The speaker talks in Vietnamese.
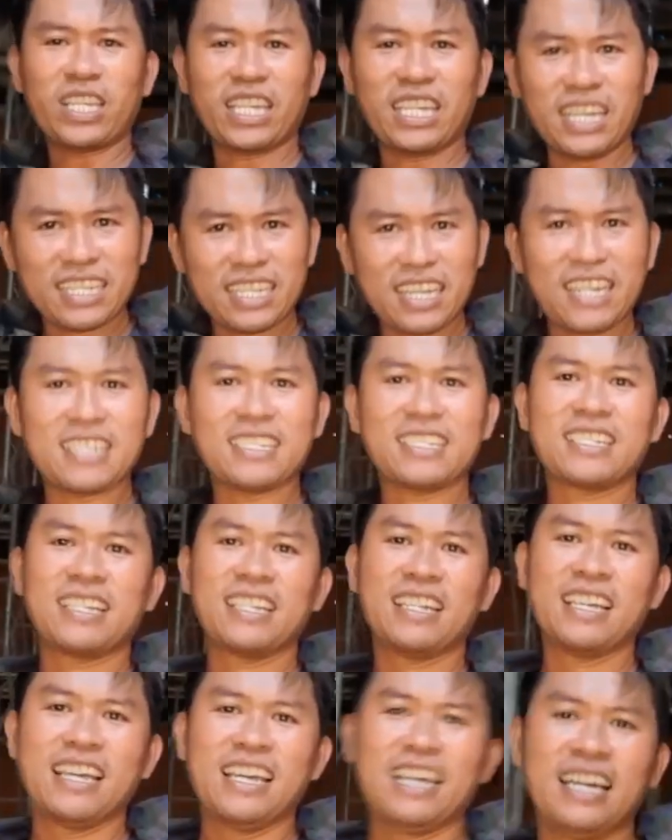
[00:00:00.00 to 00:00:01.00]
sẽ lên trên
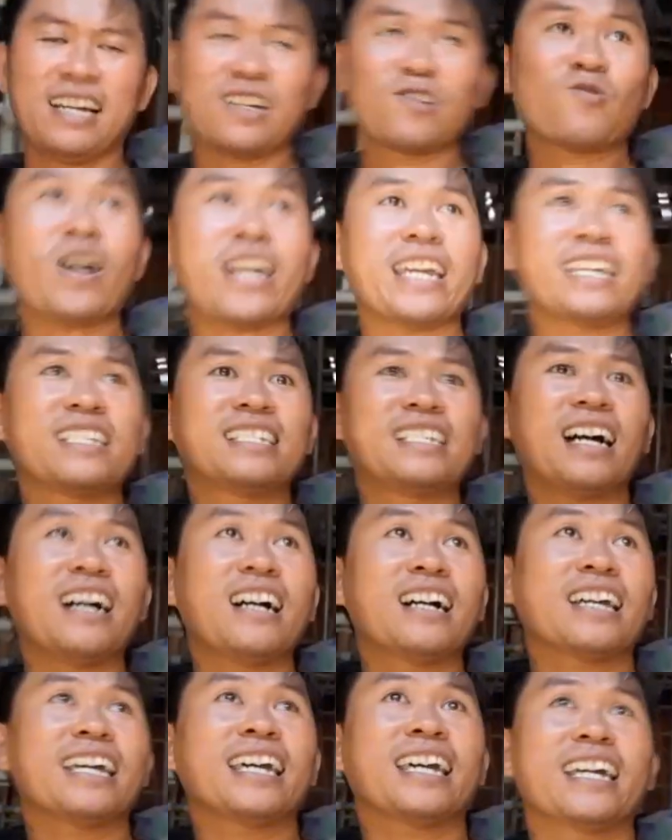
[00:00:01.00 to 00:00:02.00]
quay
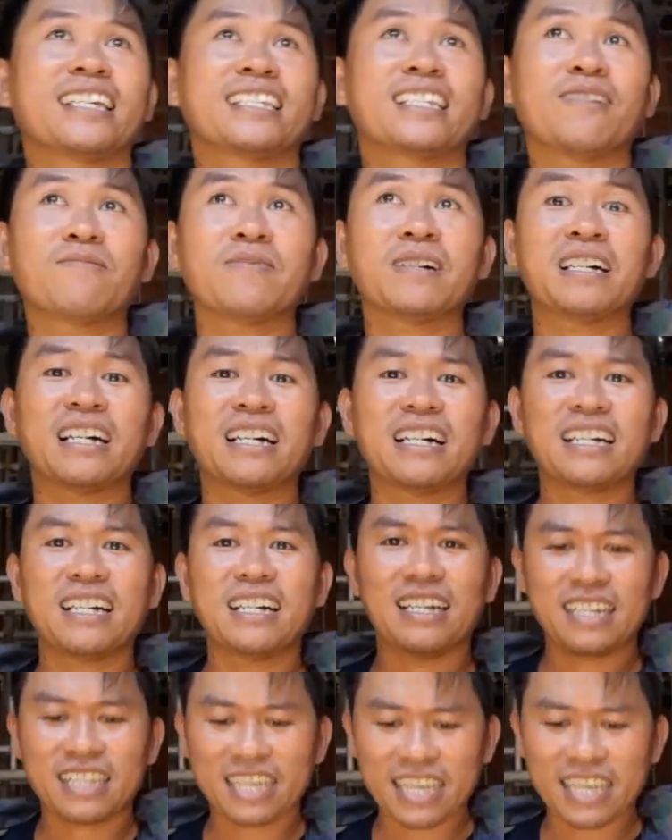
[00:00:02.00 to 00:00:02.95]
sơ cái hệ thống ờ,